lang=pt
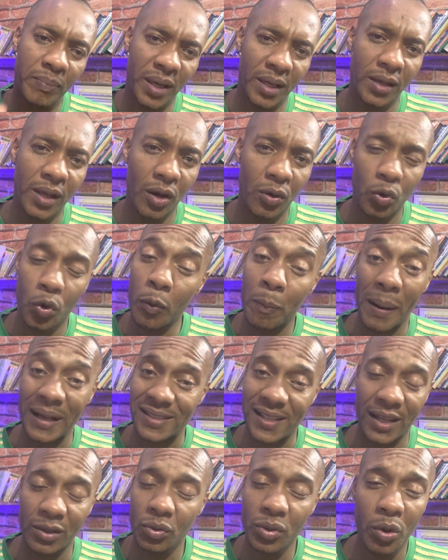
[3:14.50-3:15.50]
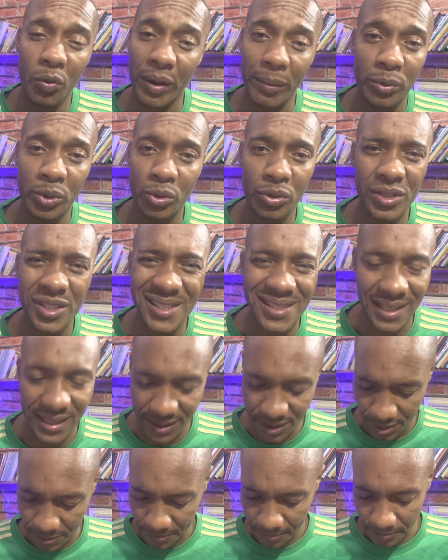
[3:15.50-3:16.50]
perdão, o passado não é muito
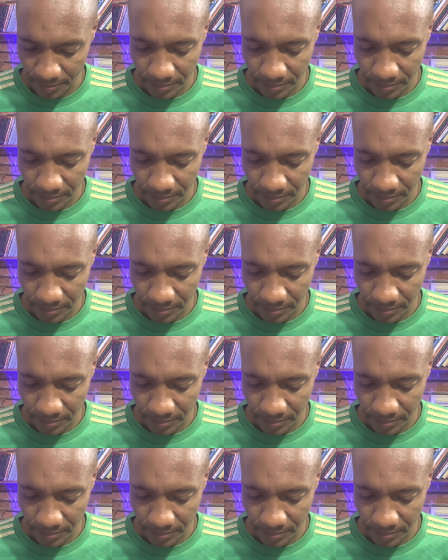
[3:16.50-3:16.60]
distante.